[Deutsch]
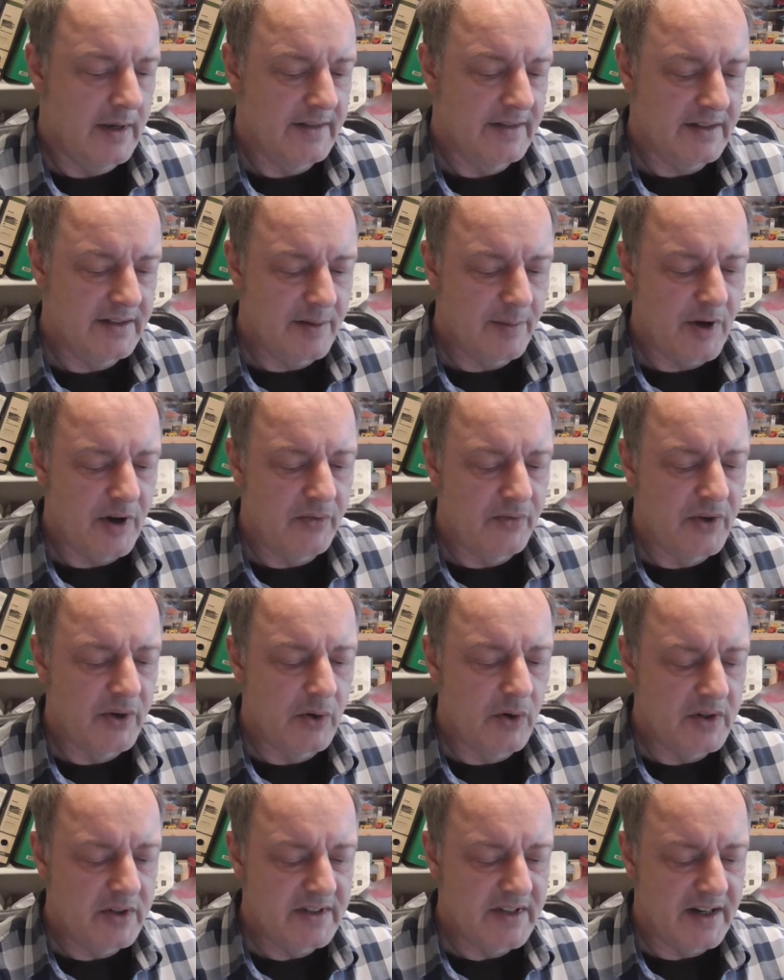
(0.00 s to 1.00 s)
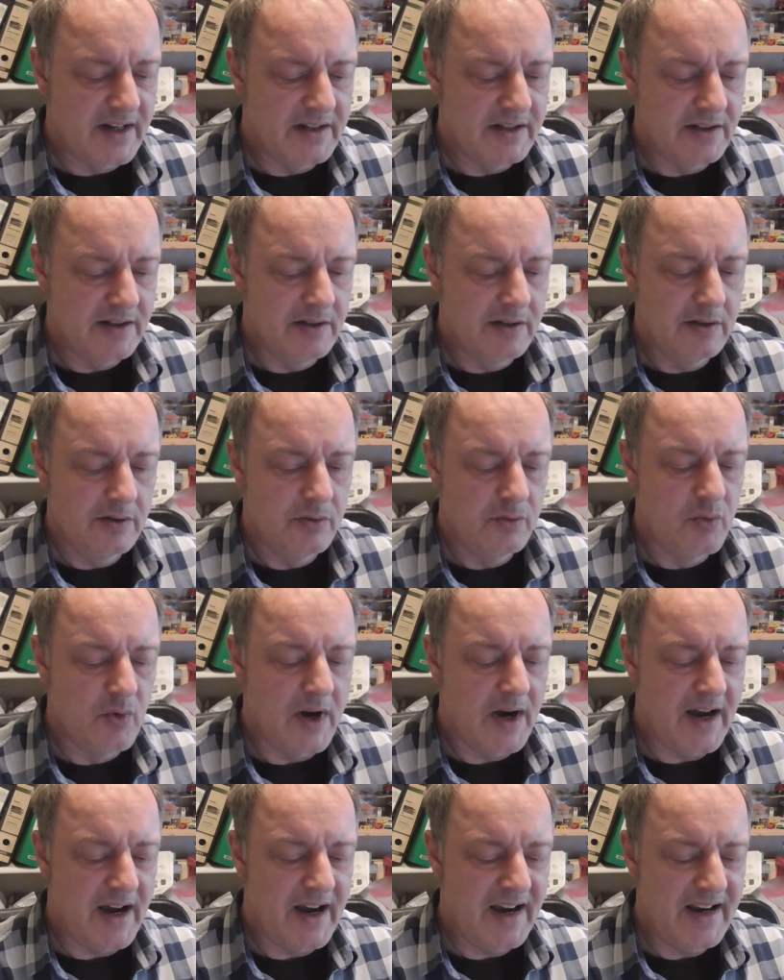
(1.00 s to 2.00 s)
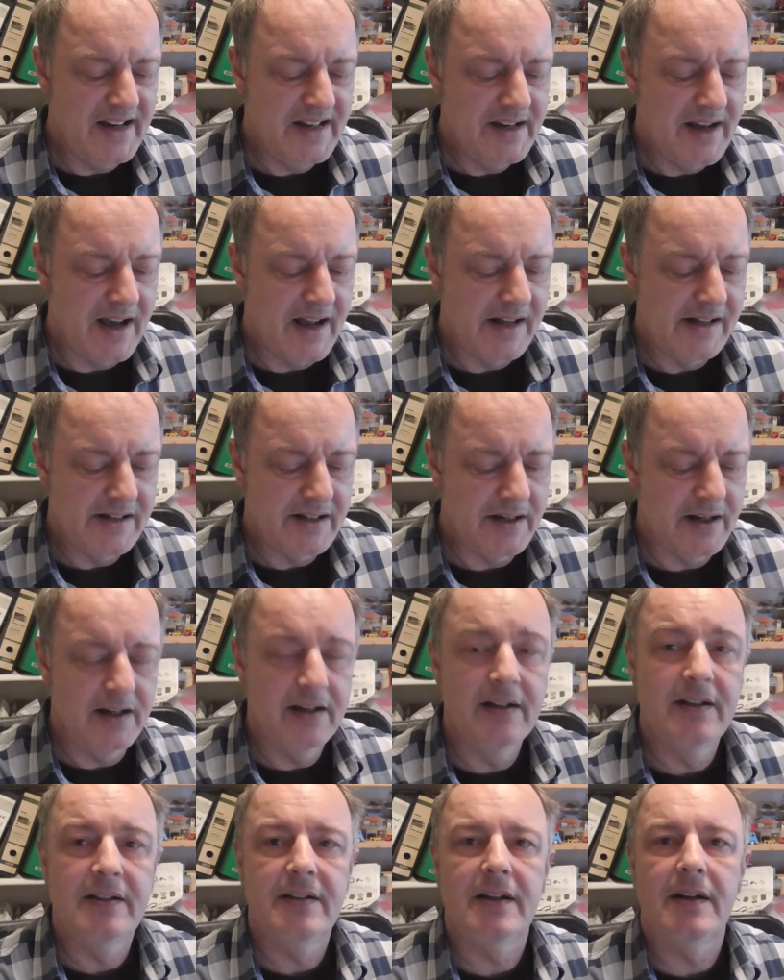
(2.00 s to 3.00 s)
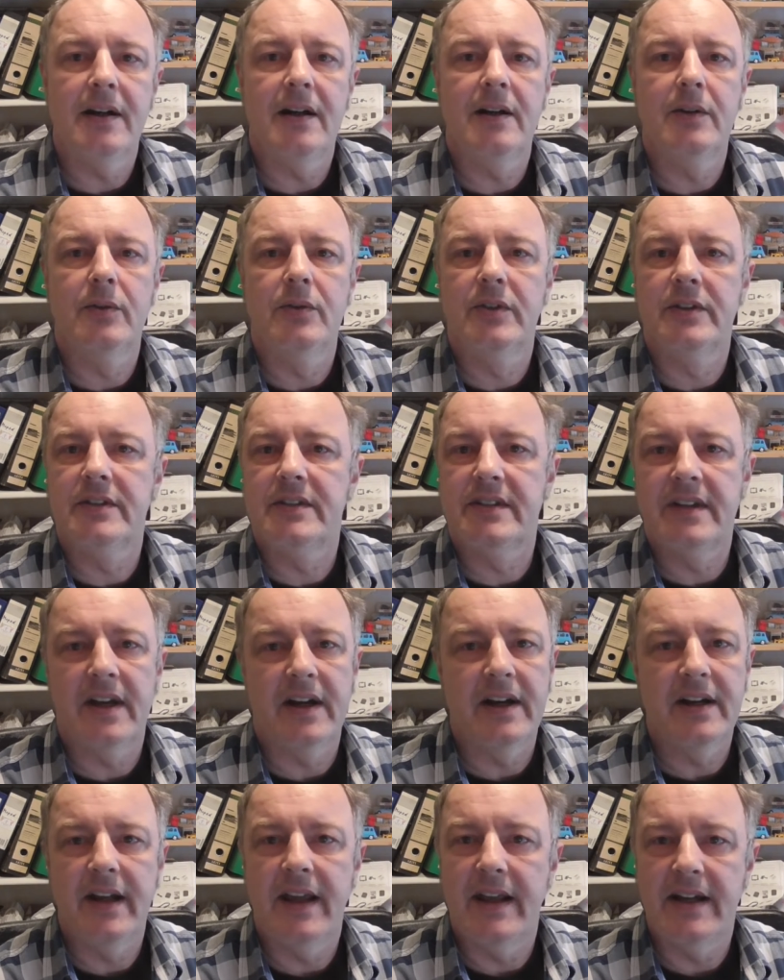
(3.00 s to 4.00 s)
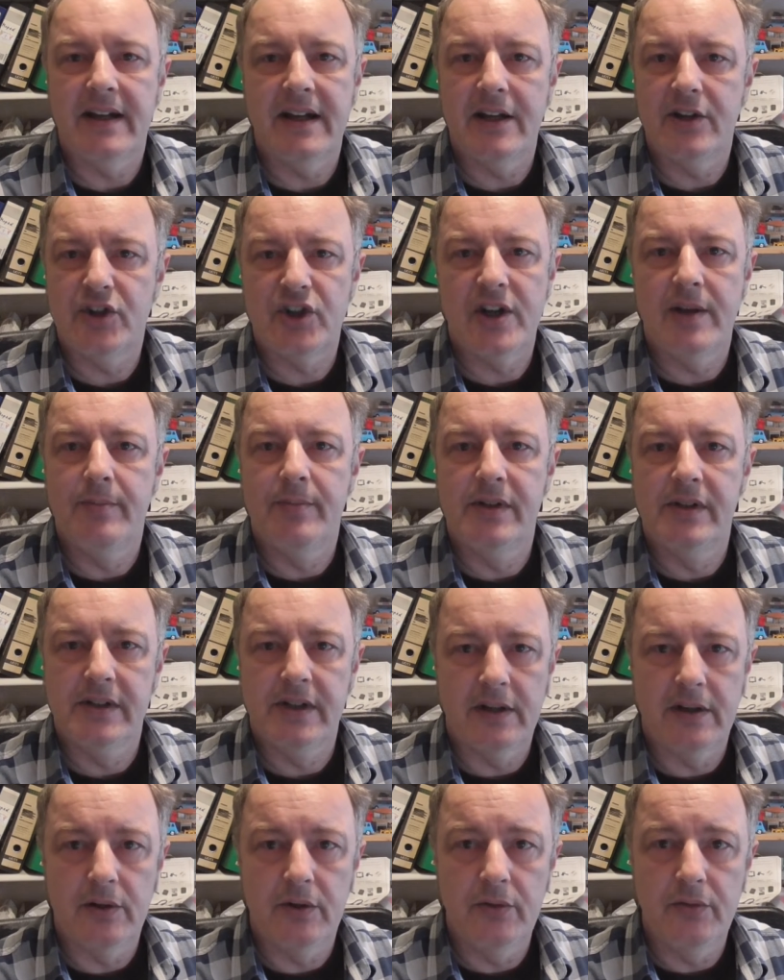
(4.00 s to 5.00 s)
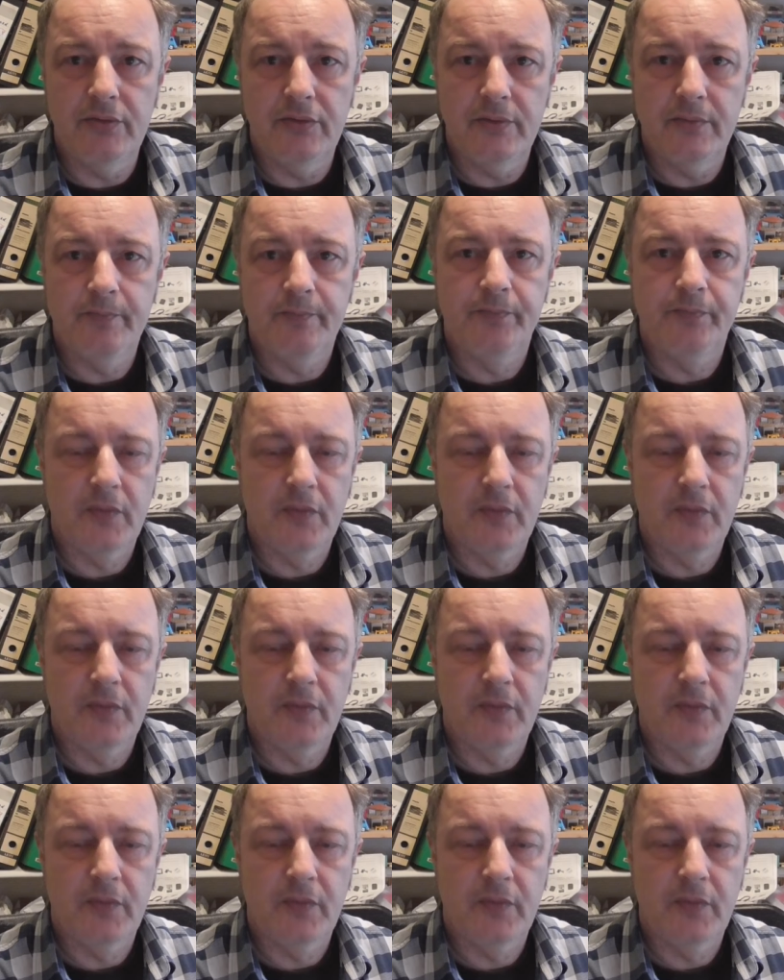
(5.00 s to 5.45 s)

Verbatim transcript: Es ist aber auf der Rückseite nur ein Halter eingetragen und es ist kein Händlerstempel drauf.